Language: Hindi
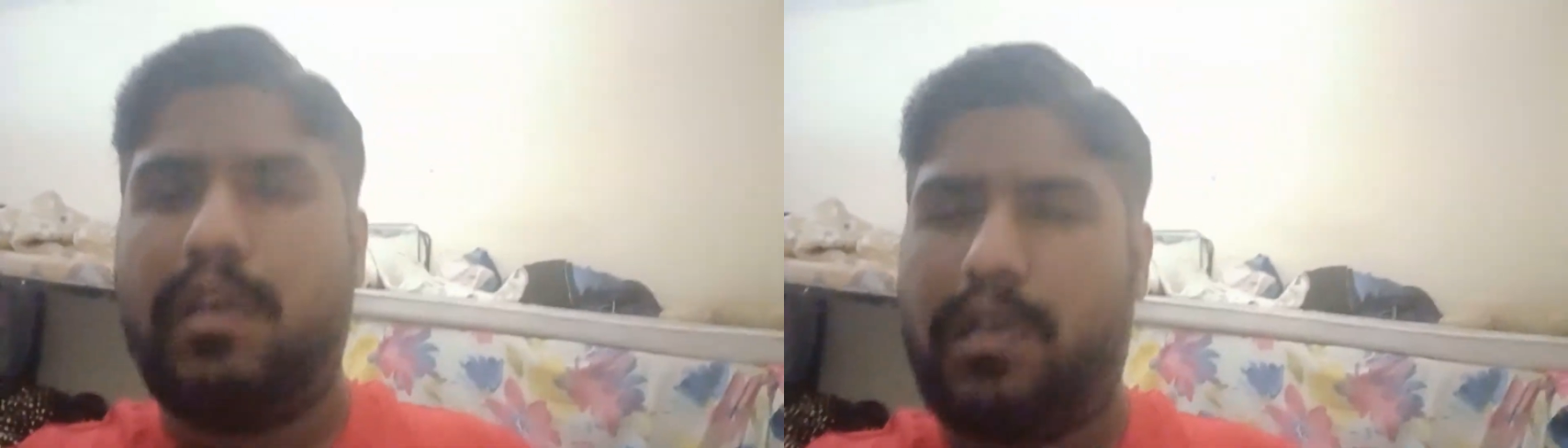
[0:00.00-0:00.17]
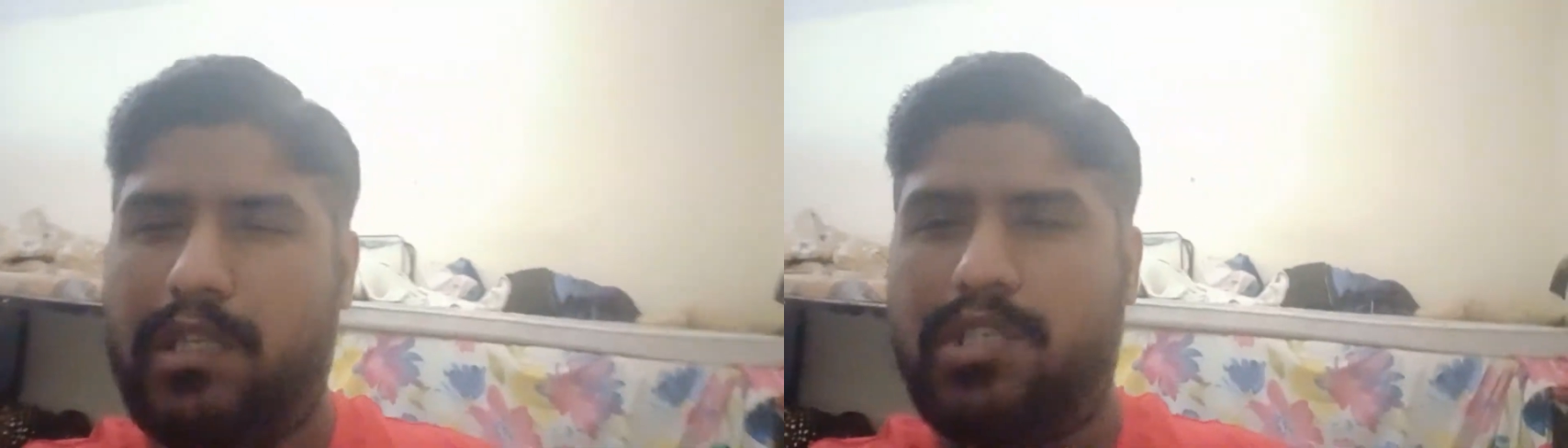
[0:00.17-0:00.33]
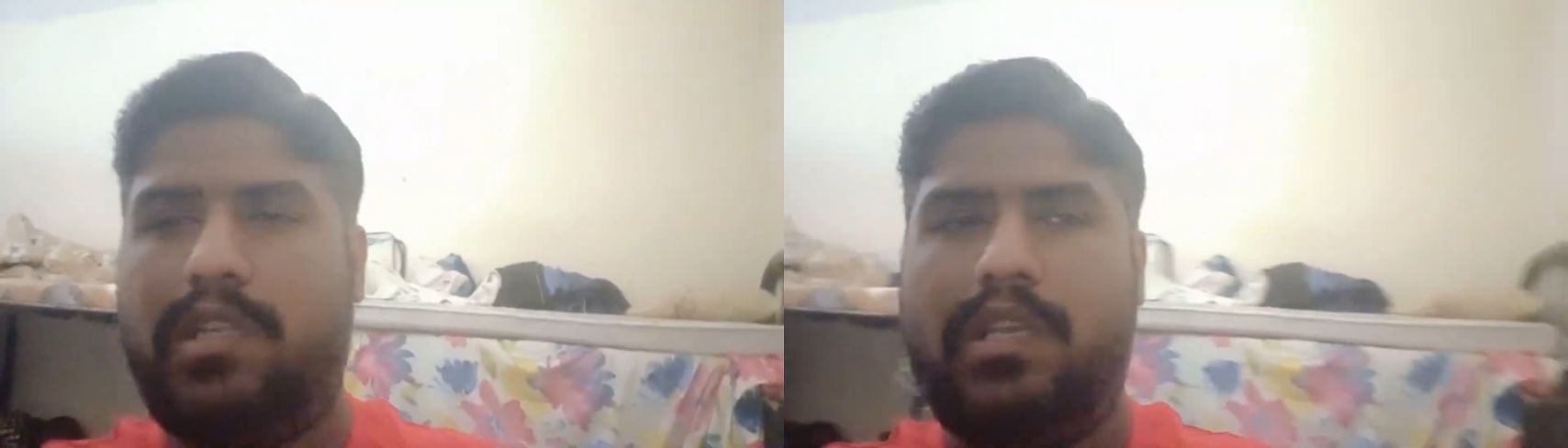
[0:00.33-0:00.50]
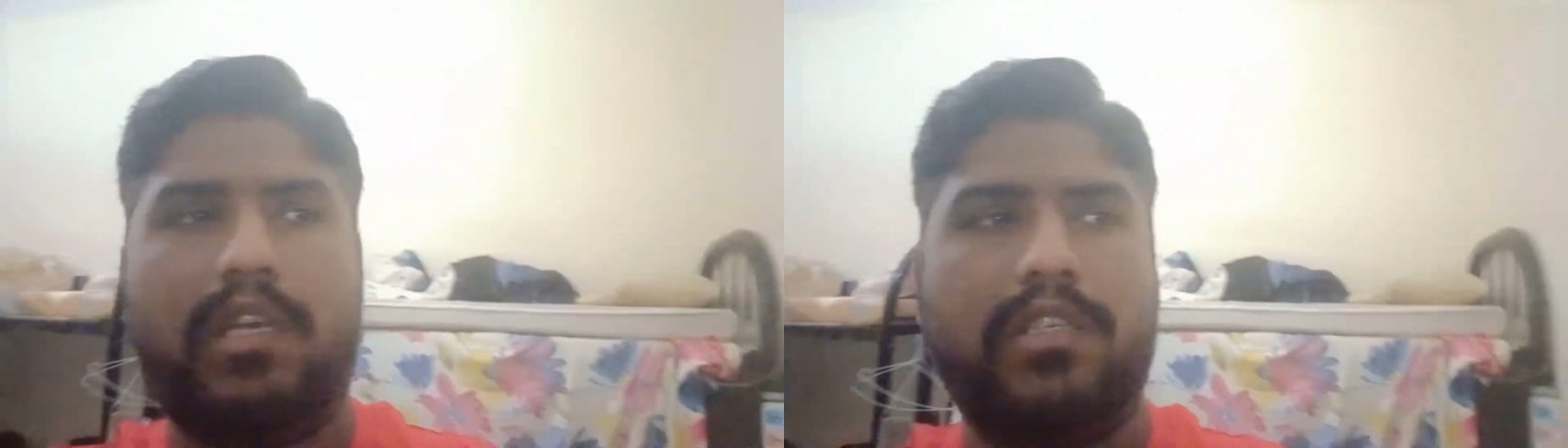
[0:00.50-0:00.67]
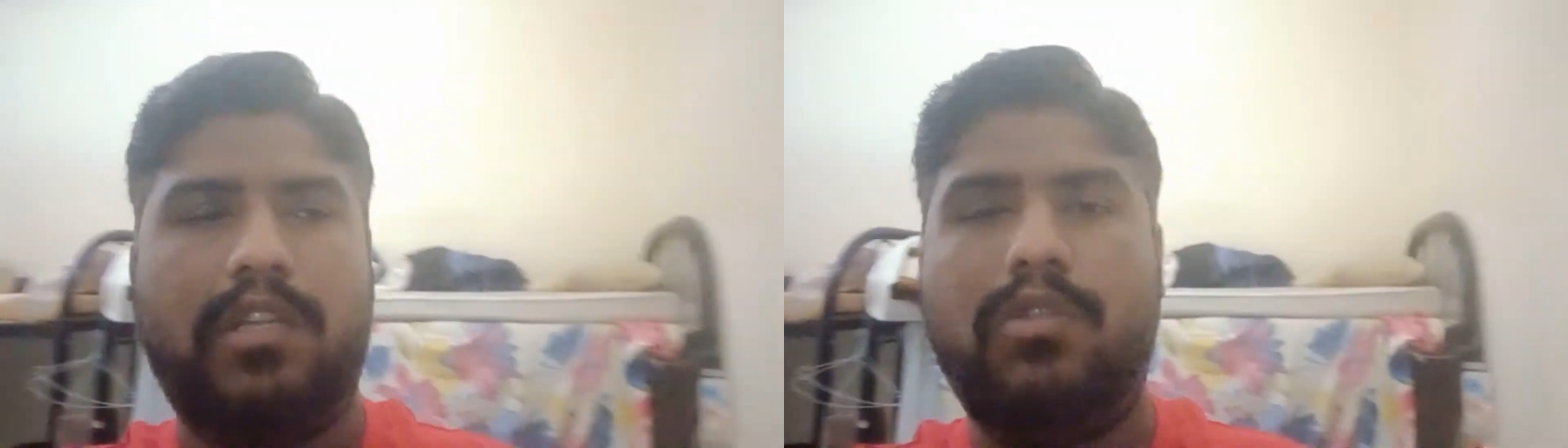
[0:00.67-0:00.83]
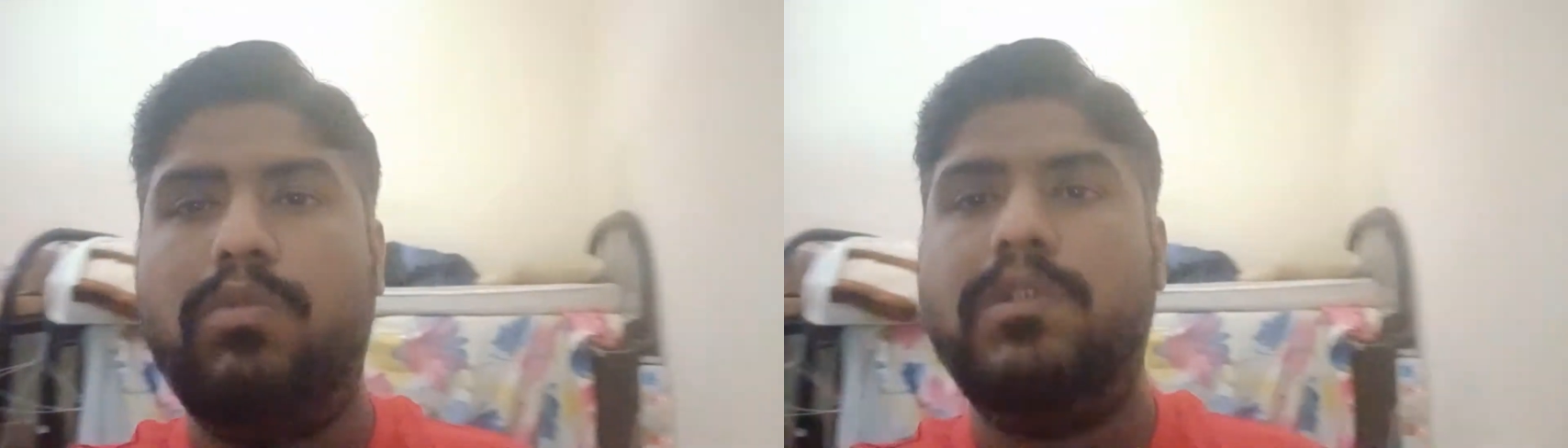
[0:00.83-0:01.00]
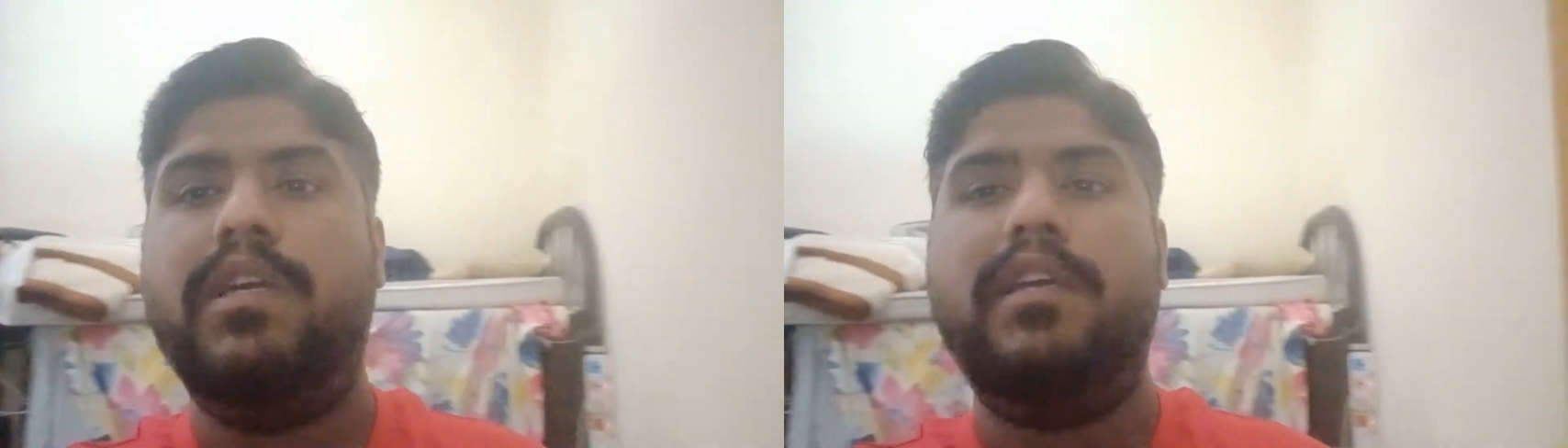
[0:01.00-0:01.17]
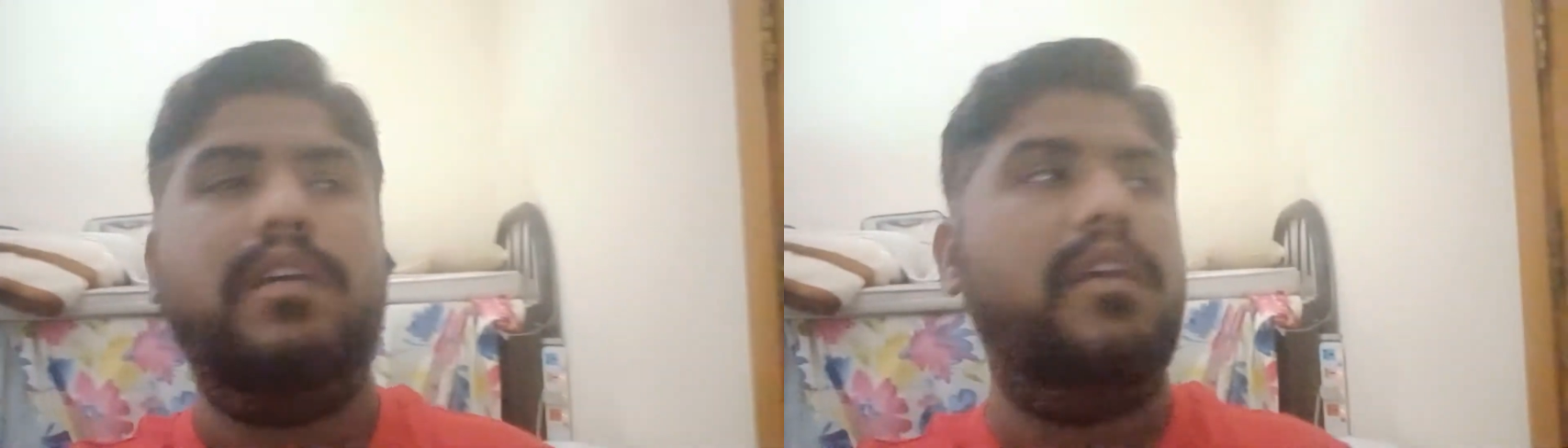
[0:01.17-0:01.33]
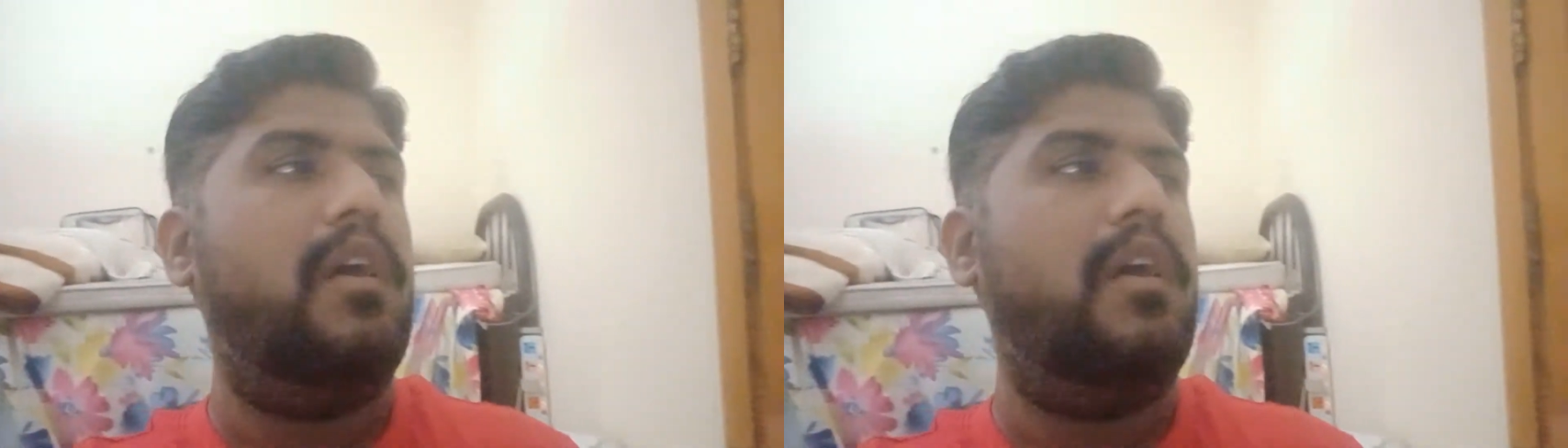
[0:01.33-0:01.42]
ताकि अच्छे तरीके से धुल जाए